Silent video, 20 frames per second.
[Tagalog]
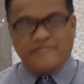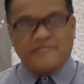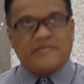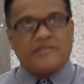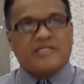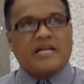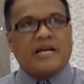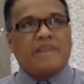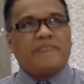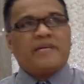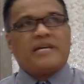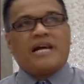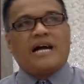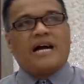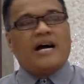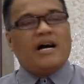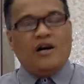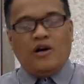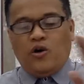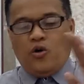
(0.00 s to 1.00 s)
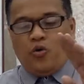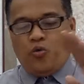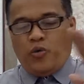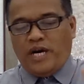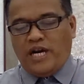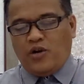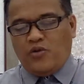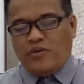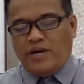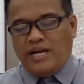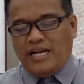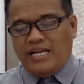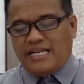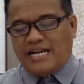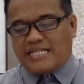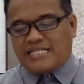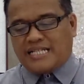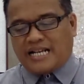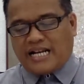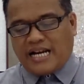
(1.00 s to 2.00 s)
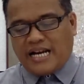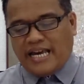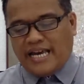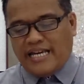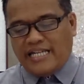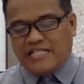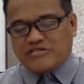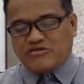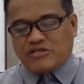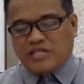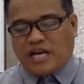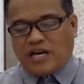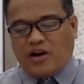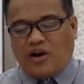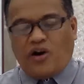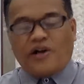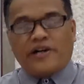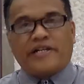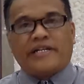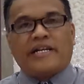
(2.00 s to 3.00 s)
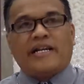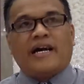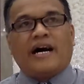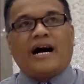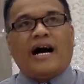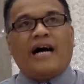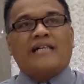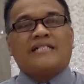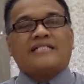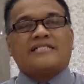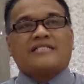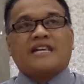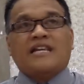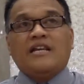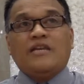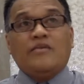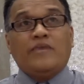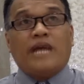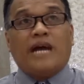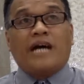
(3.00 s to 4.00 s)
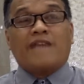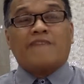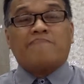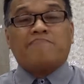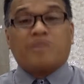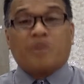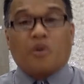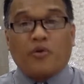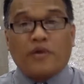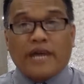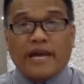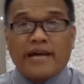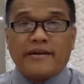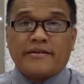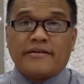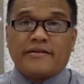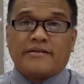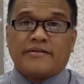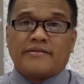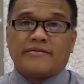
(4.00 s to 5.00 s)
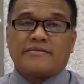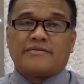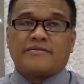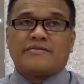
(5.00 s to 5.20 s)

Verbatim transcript: Sabi nga, we will not cling to the Lord until we are broken.